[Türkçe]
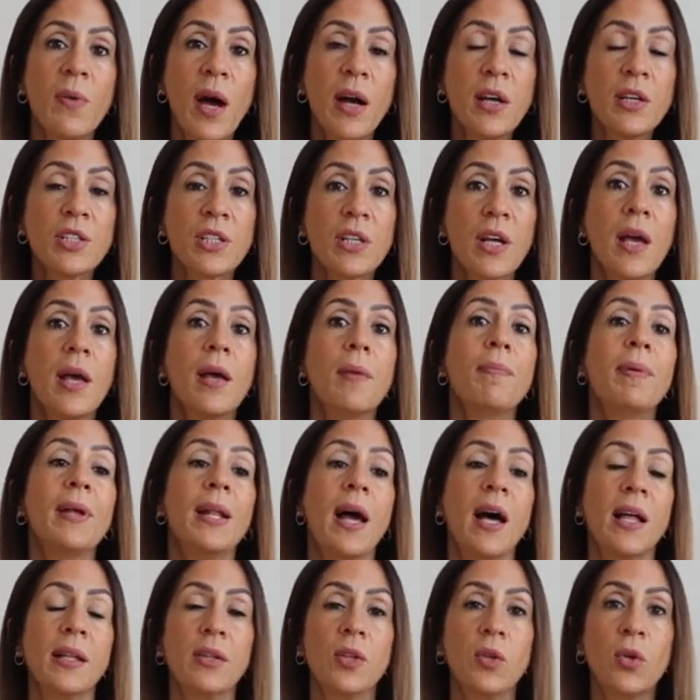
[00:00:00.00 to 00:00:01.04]
var,
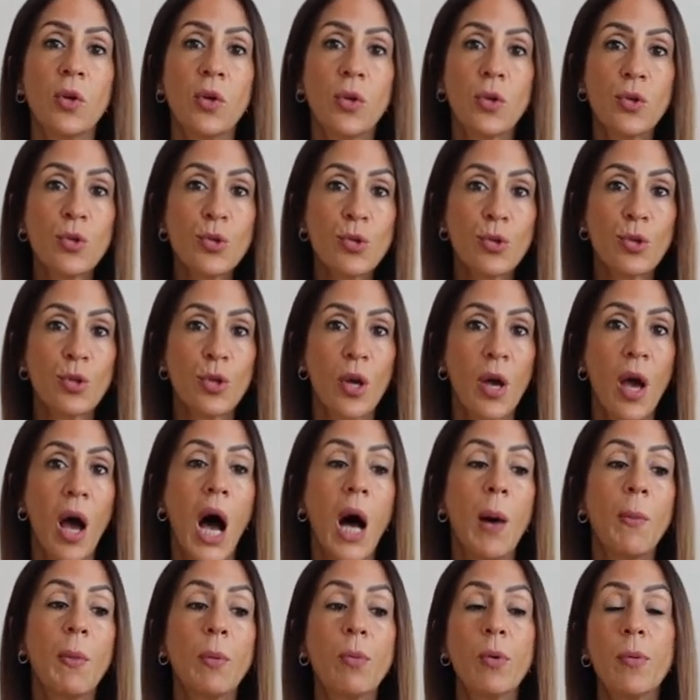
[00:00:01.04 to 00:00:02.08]
planlıyoruz
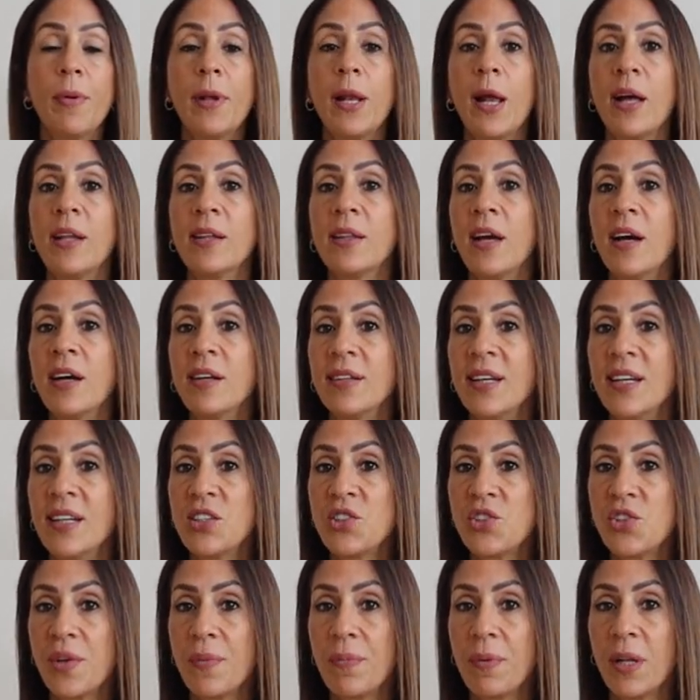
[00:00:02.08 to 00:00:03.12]
ama bu planlar
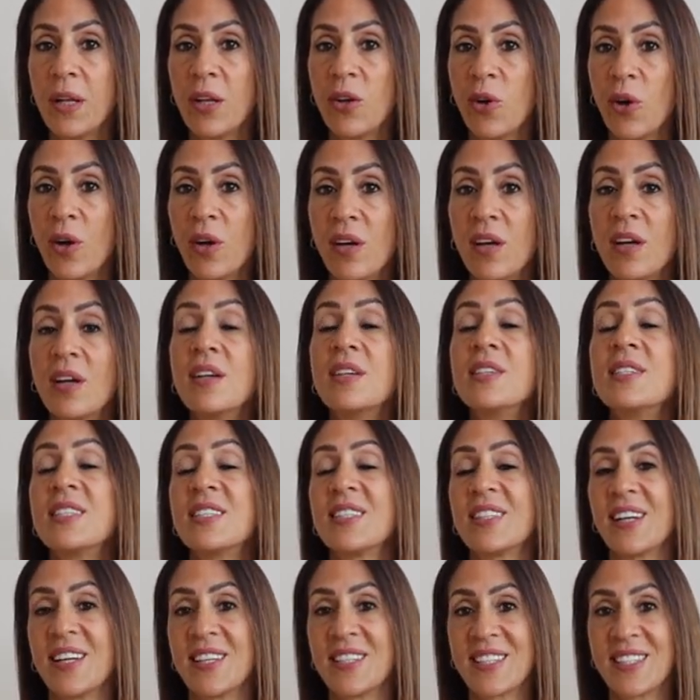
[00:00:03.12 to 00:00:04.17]
değişebiliyor
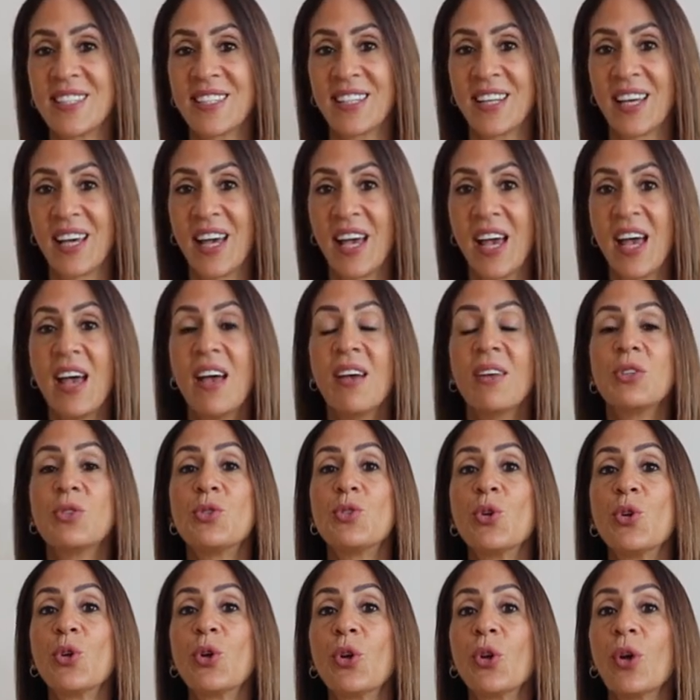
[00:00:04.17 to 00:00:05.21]
stres.
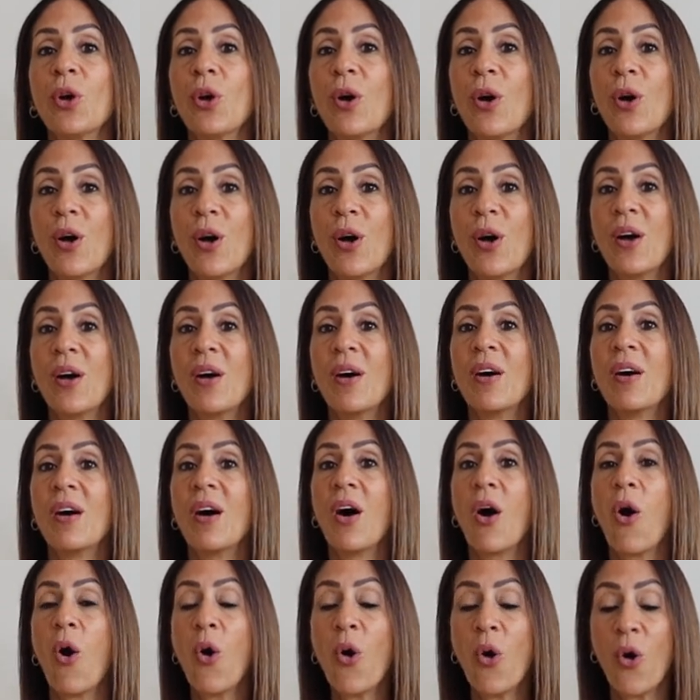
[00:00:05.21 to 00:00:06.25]
Çünkü
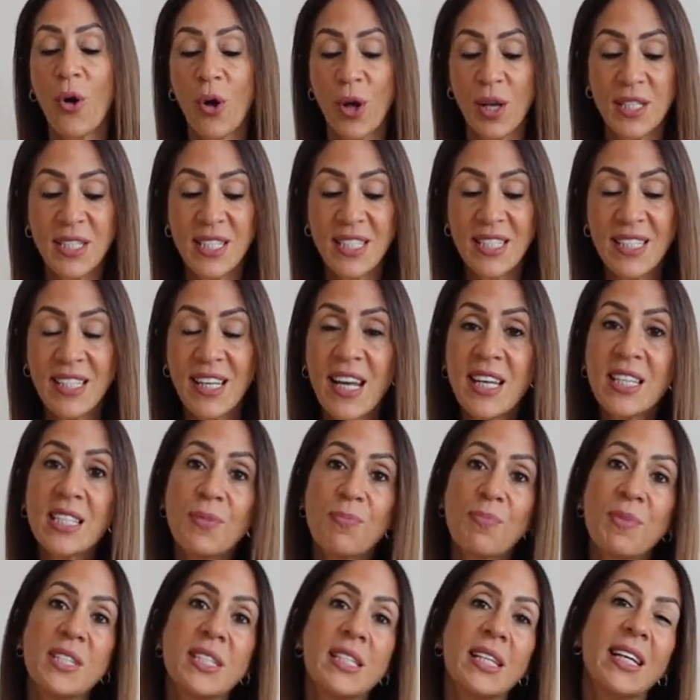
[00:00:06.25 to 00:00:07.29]
o
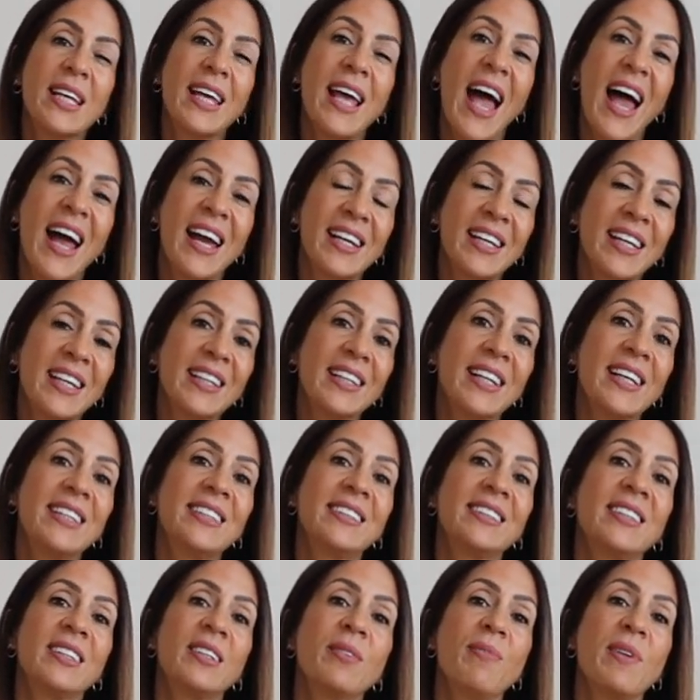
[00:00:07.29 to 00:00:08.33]
stres bizi
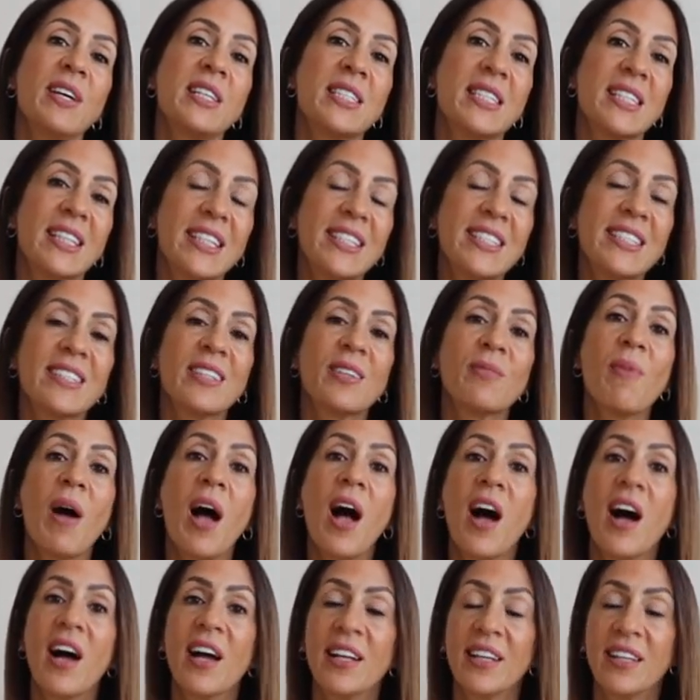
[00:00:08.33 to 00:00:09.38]
gerginleştirme, sıkıştırma
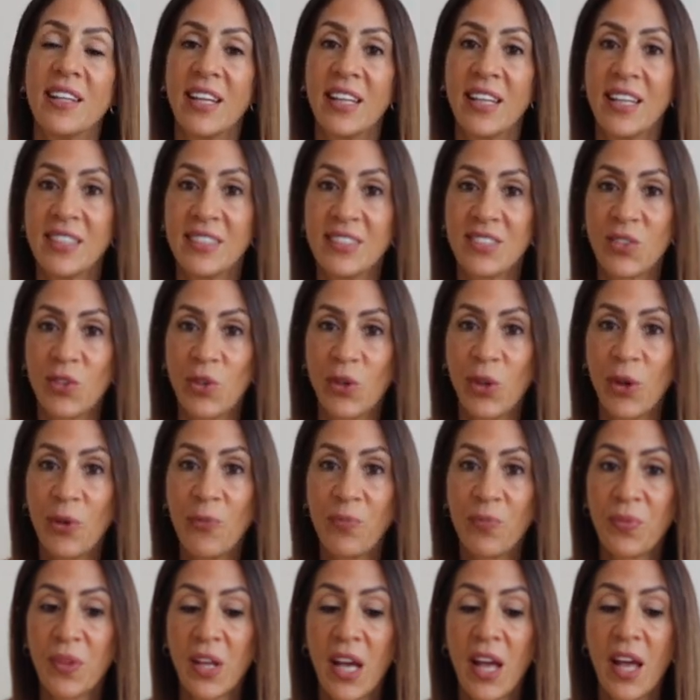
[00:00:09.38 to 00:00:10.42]
haline getiriyor.
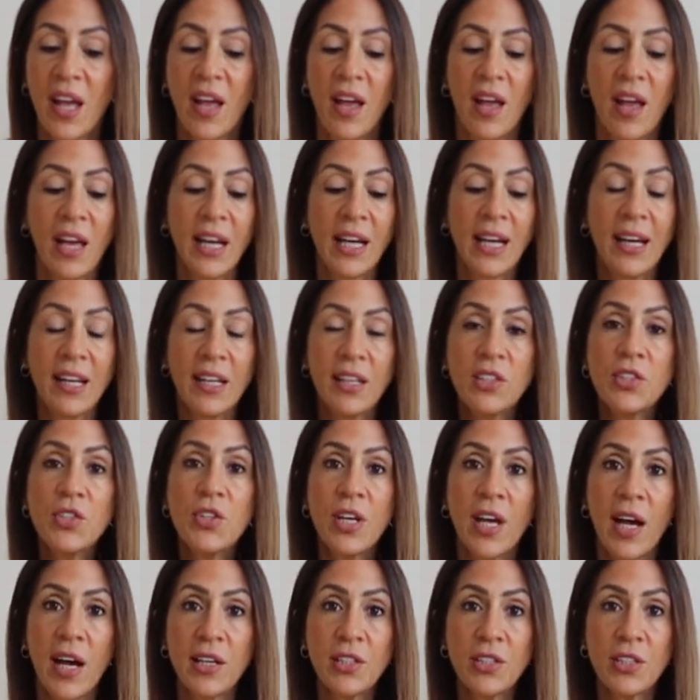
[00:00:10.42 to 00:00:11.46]

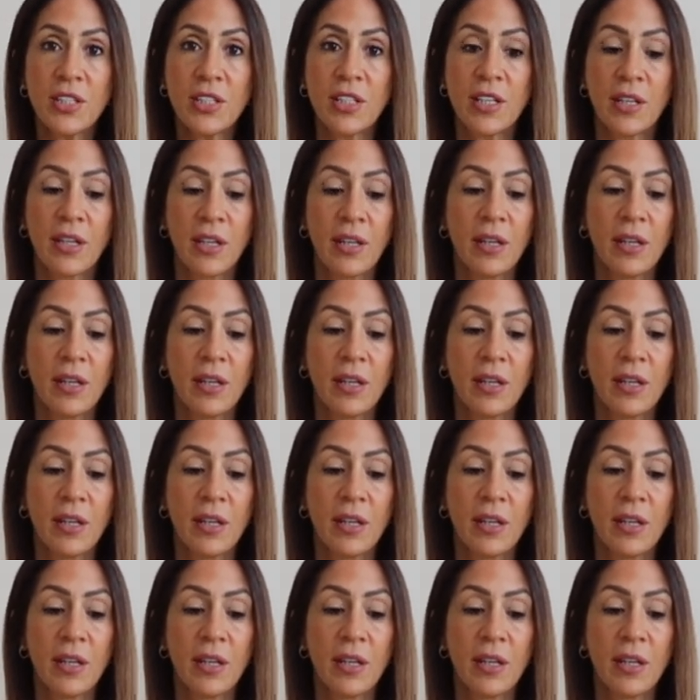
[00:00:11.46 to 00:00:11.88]
Karaciğer